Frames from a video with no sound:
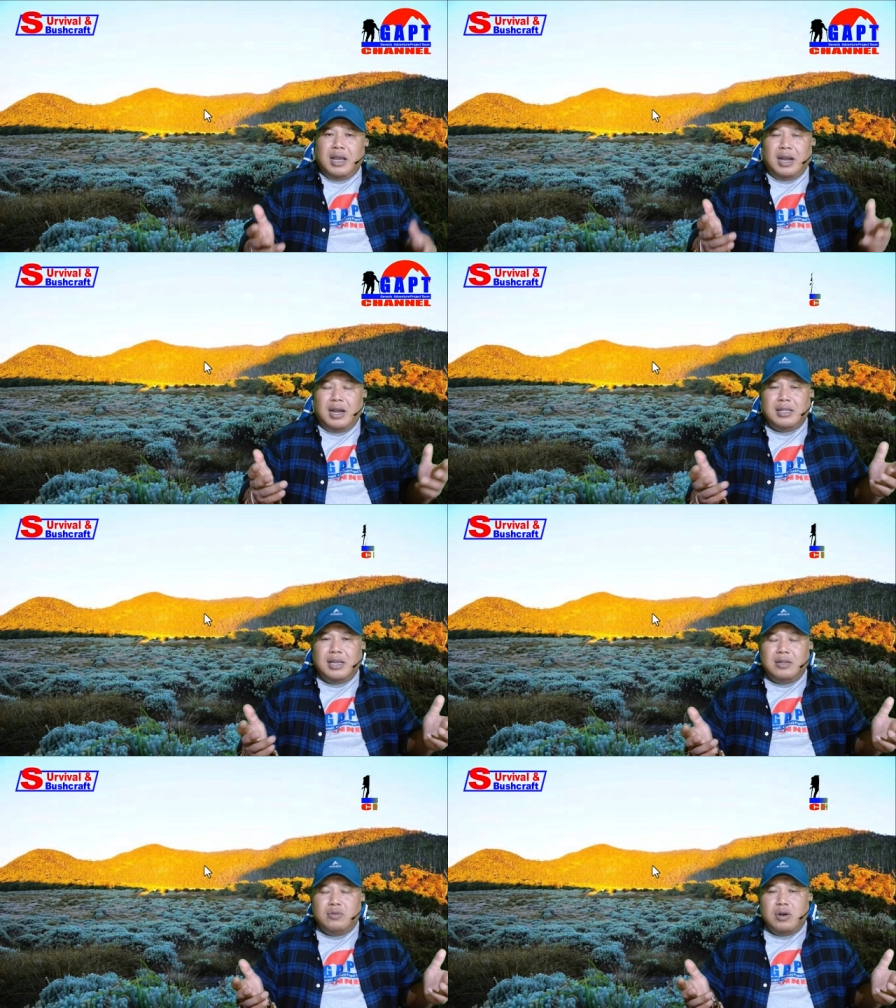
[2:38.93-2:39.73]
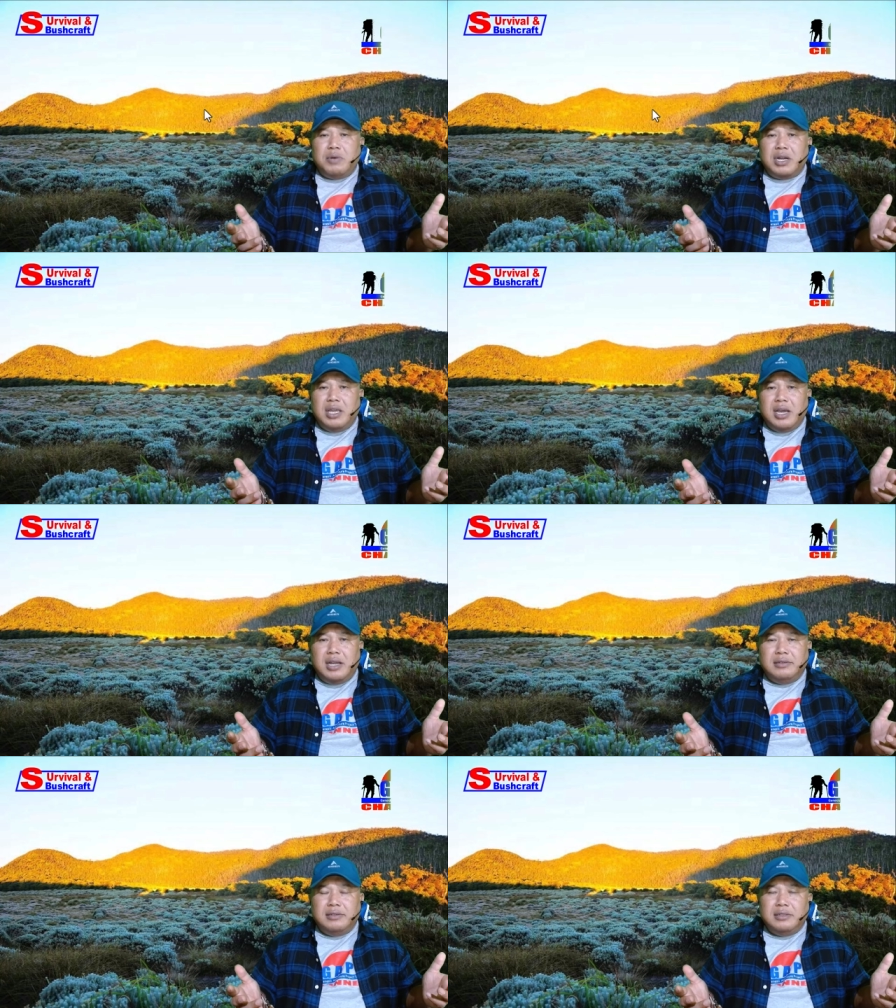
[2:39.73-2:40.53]
ada dua
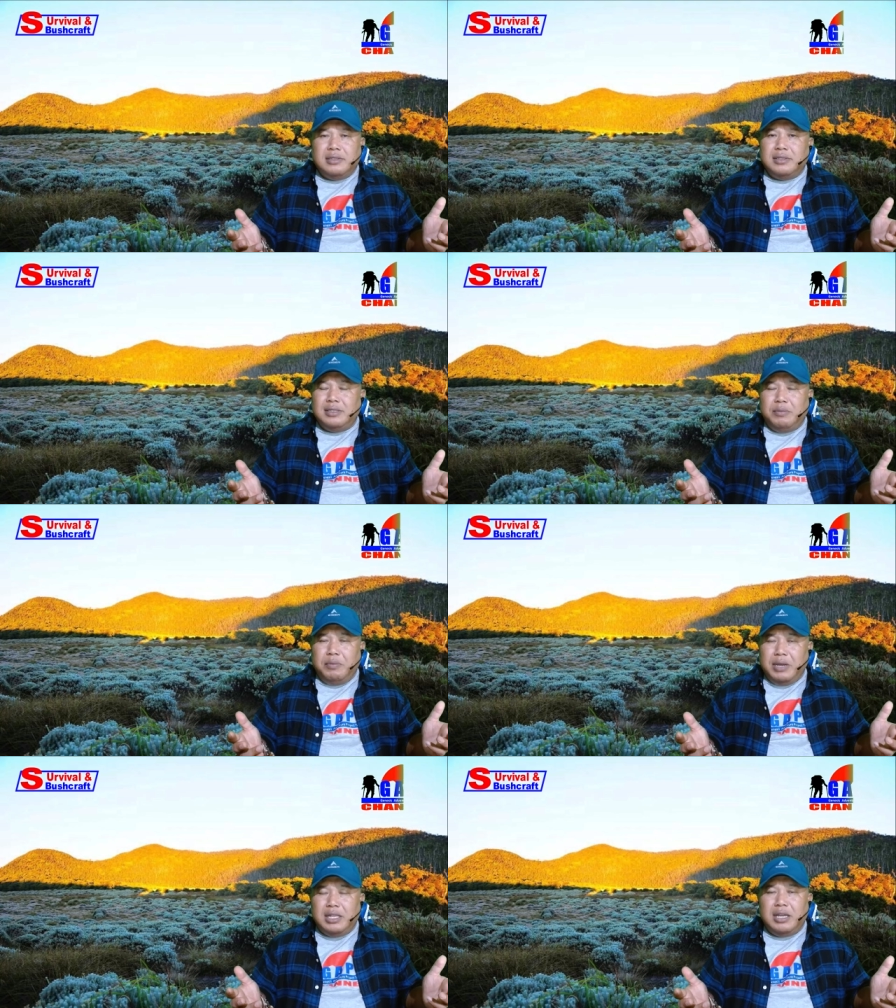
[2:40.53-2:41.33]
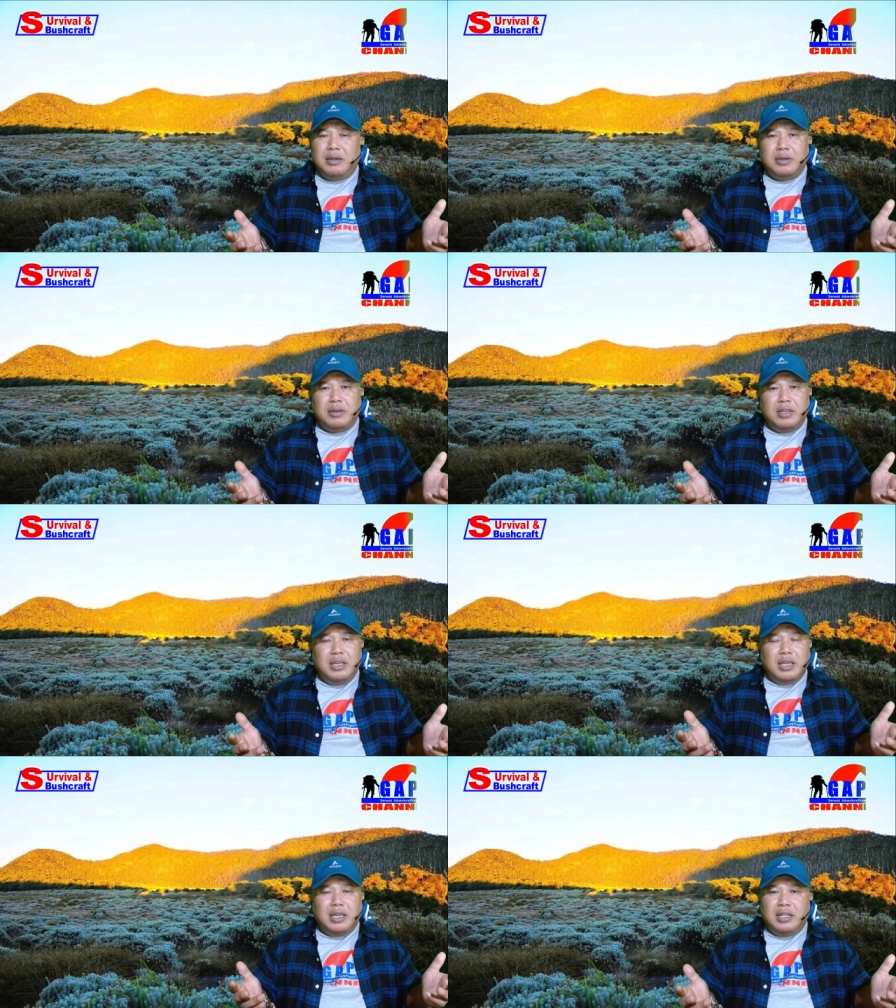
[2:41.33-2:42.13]
bagian di mana
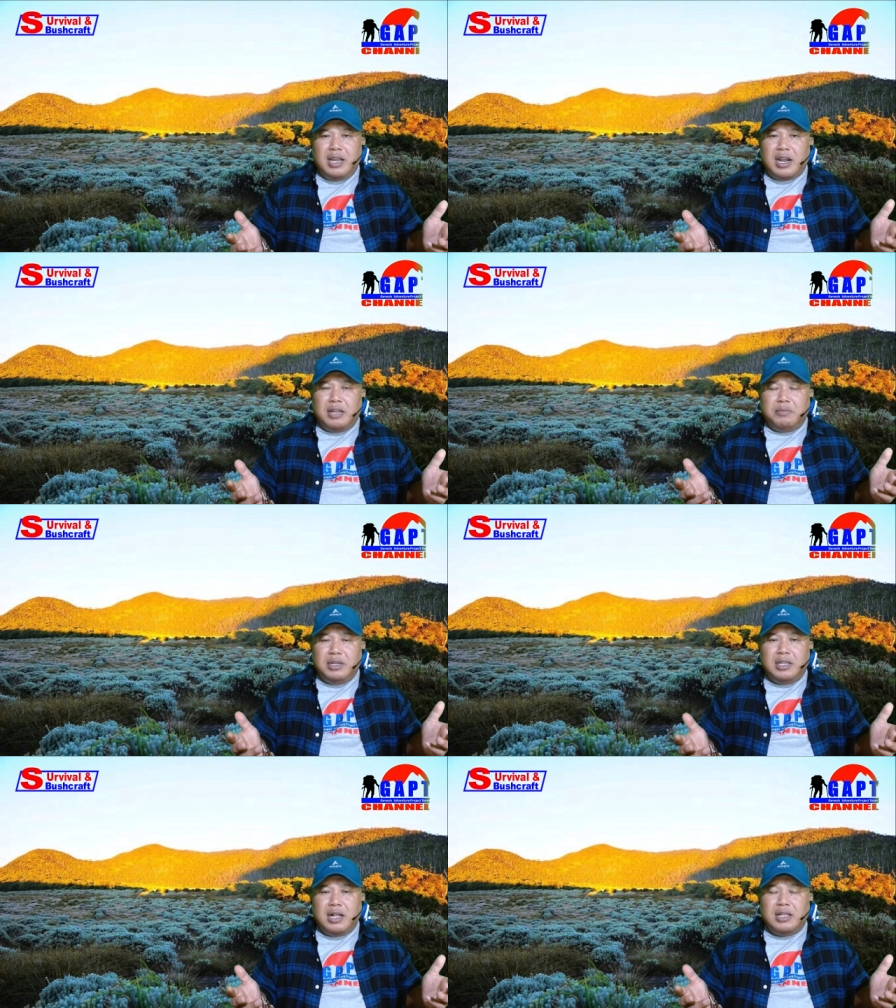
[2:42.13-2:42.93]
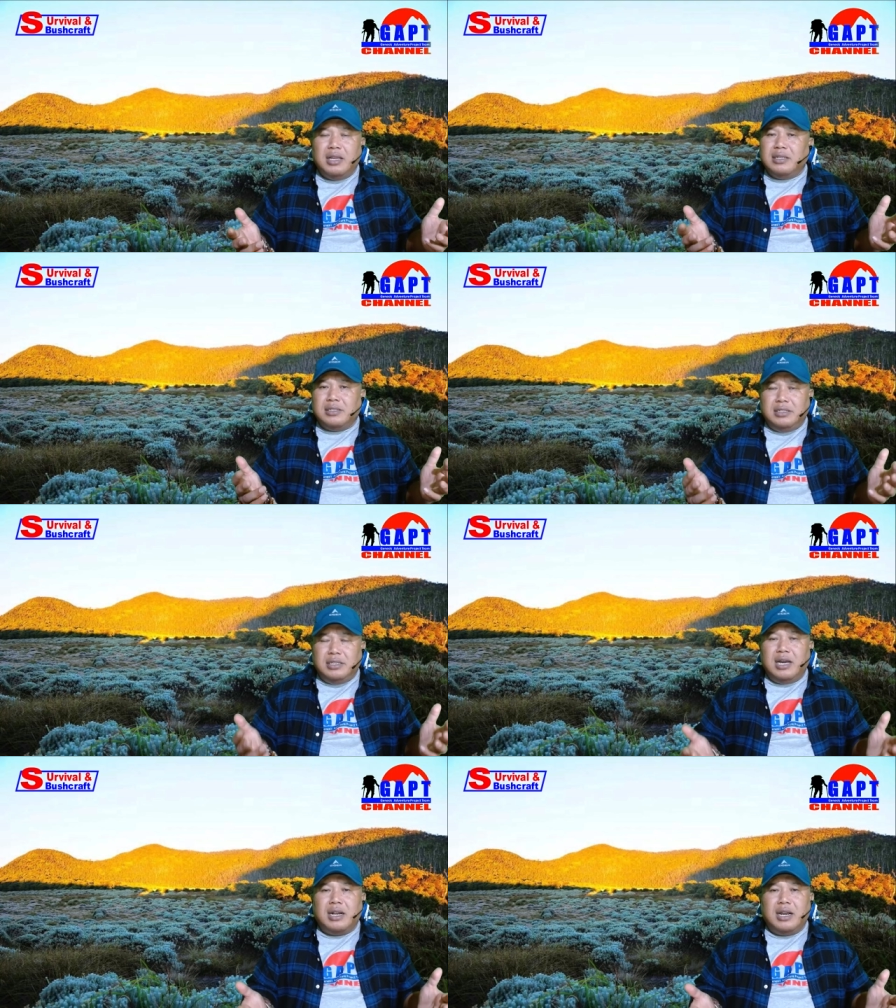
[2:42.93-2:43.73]
kita akan mengenal
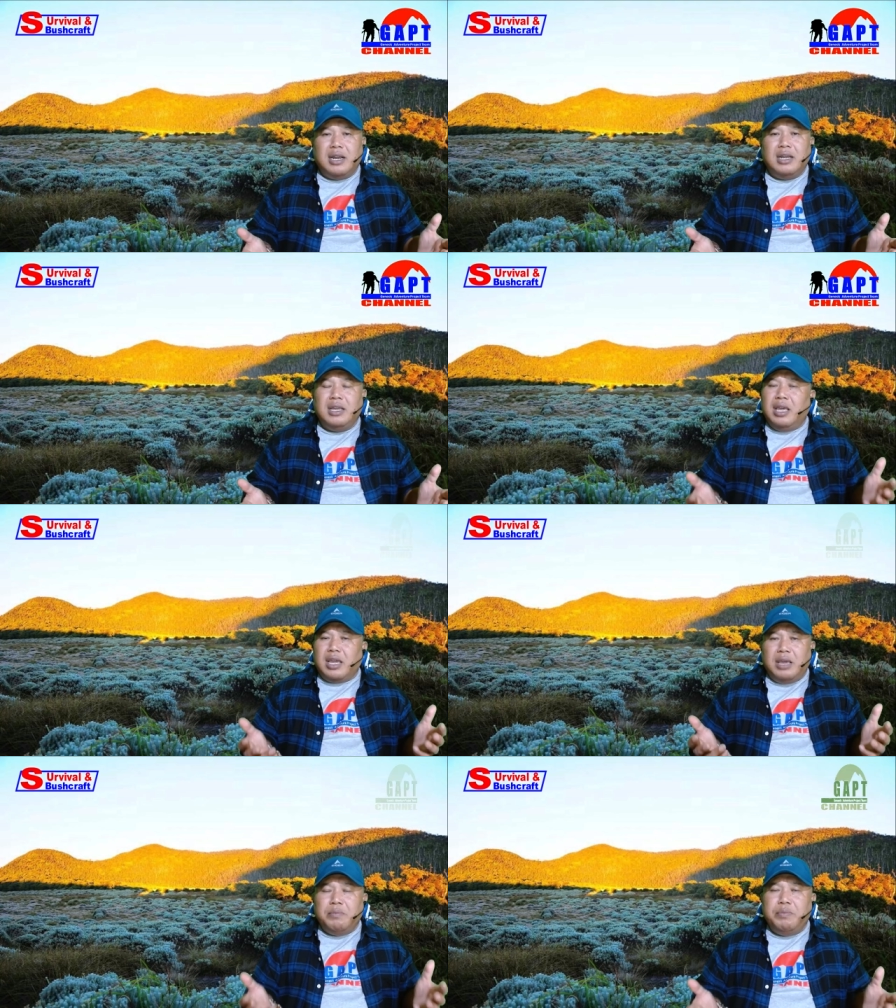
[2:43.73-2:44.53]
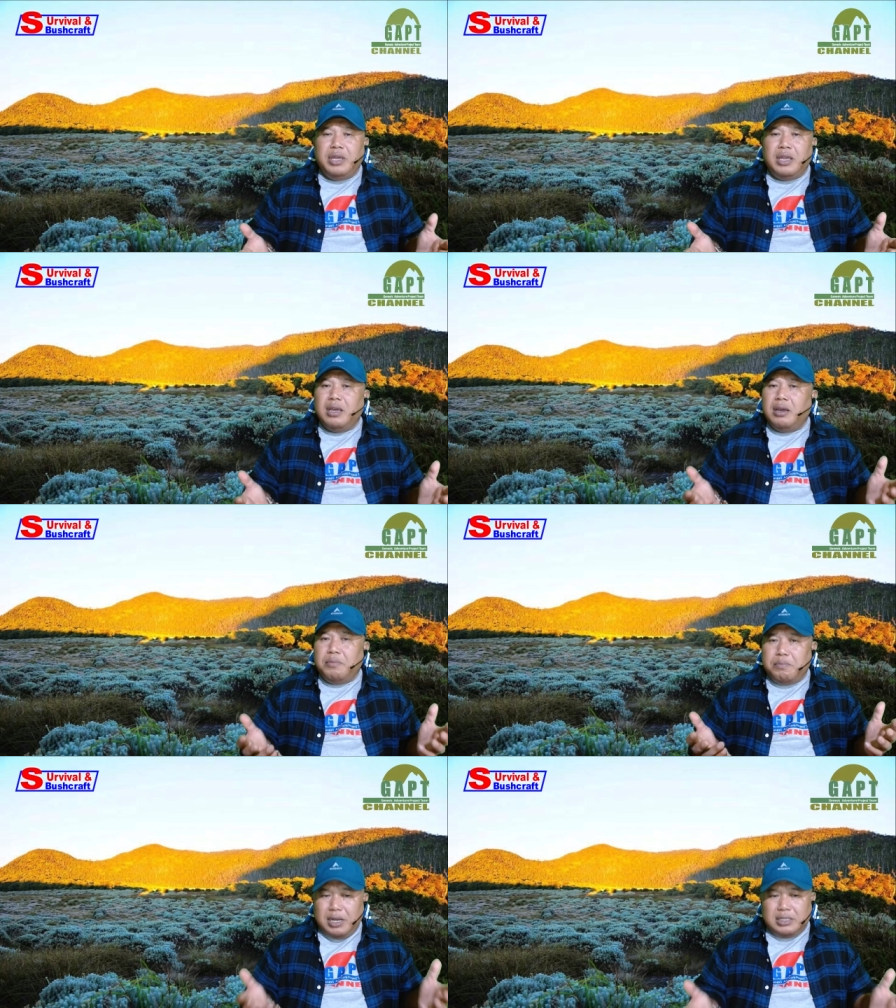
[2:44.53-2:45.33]
sejarah camping
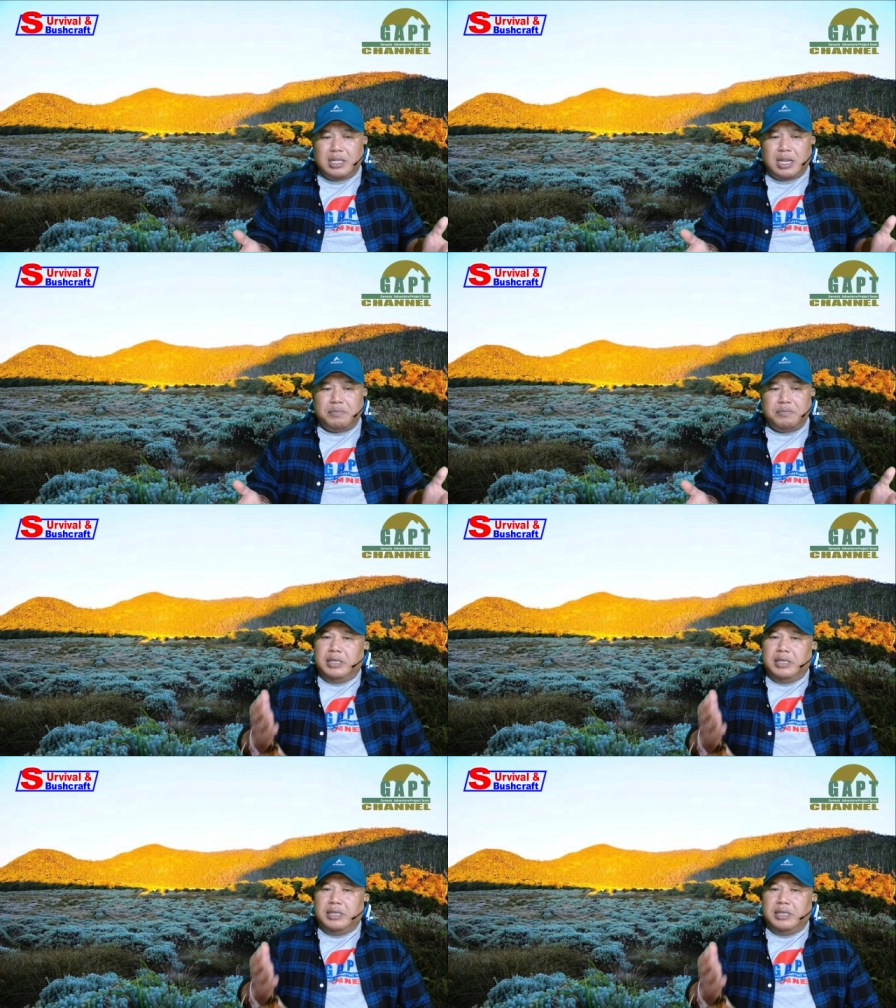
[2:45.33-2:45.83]
basket.